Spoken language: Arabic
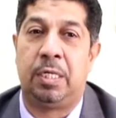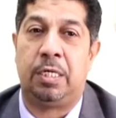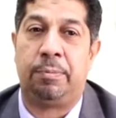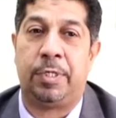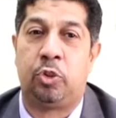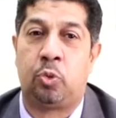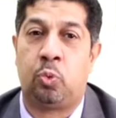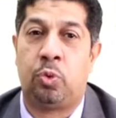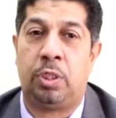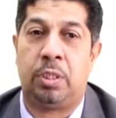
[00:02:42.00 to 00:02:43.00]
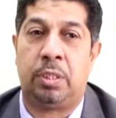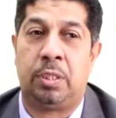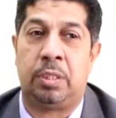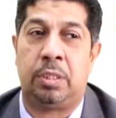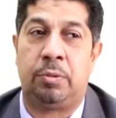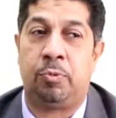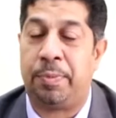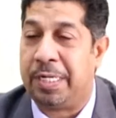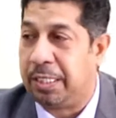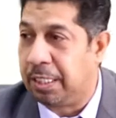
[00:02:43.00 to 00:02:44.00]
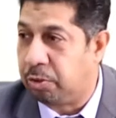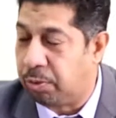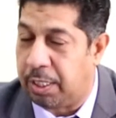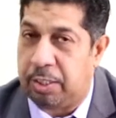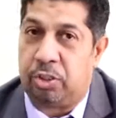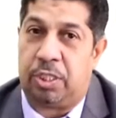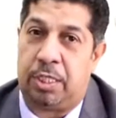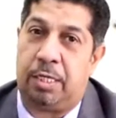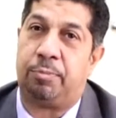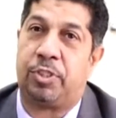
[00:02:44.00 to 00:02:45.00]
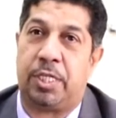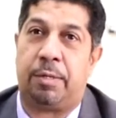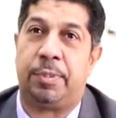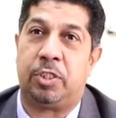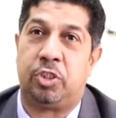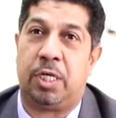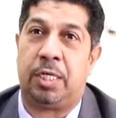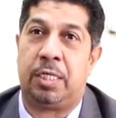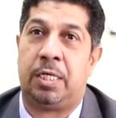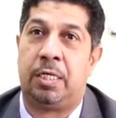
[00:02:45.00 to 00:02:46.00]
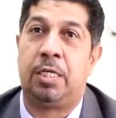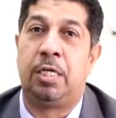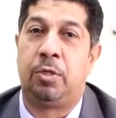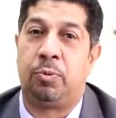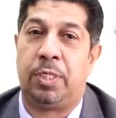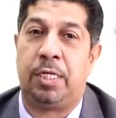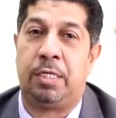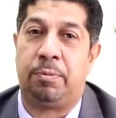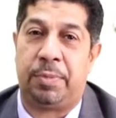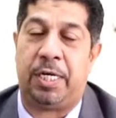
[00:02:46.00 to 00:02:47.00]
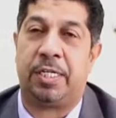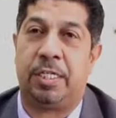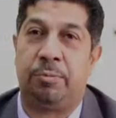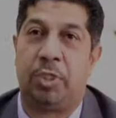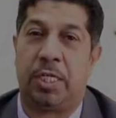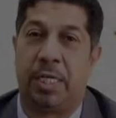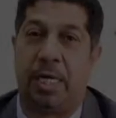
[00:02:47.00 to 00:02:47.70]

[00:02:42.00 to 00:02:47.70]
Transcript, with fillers: آه، مشروع آه، مميز وناجح للمستقبل ان شاء الله وللبحرين بشكل